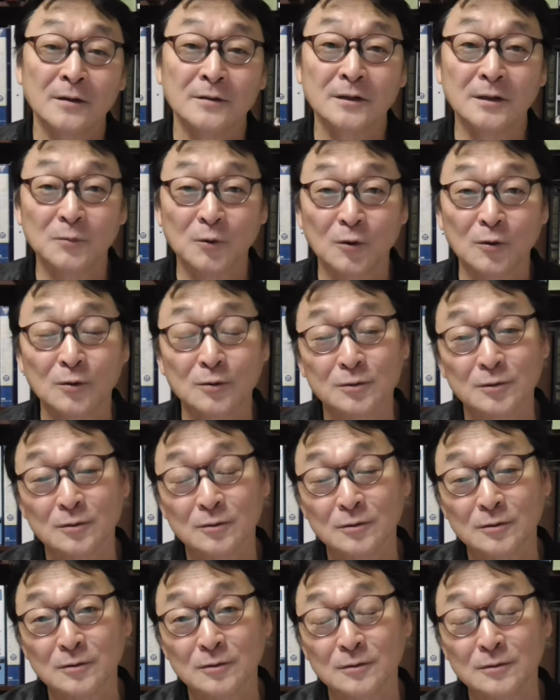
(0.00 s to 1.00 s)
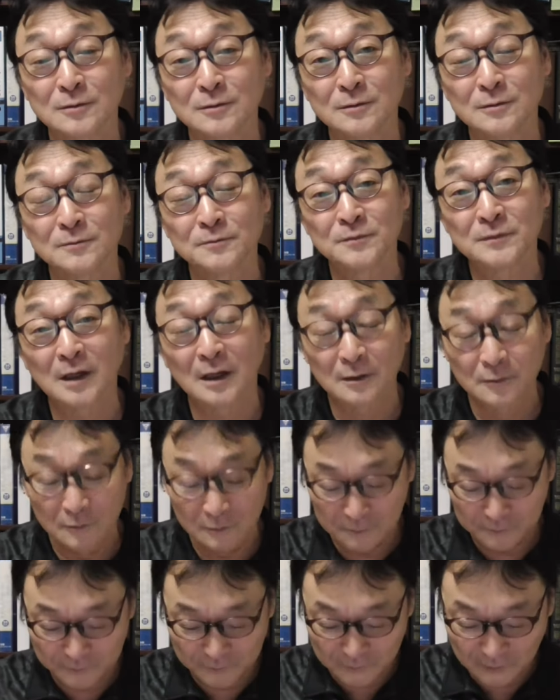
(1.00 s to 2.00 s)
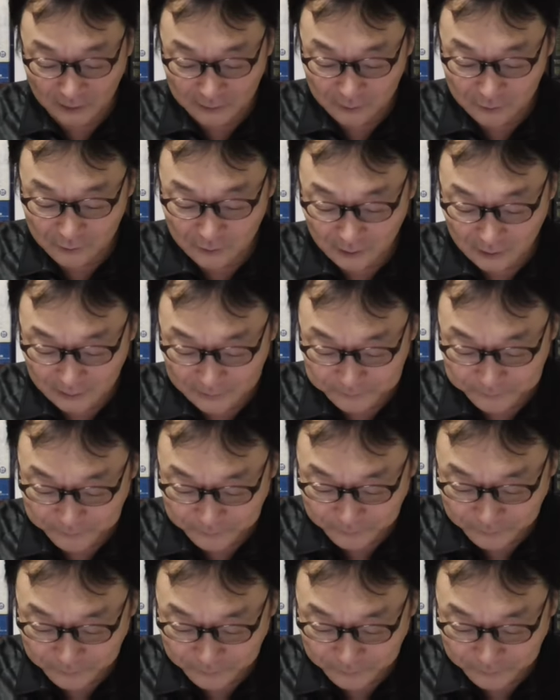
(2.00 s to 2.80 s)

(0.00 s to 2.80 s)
でも、その、あの、なんていうかな、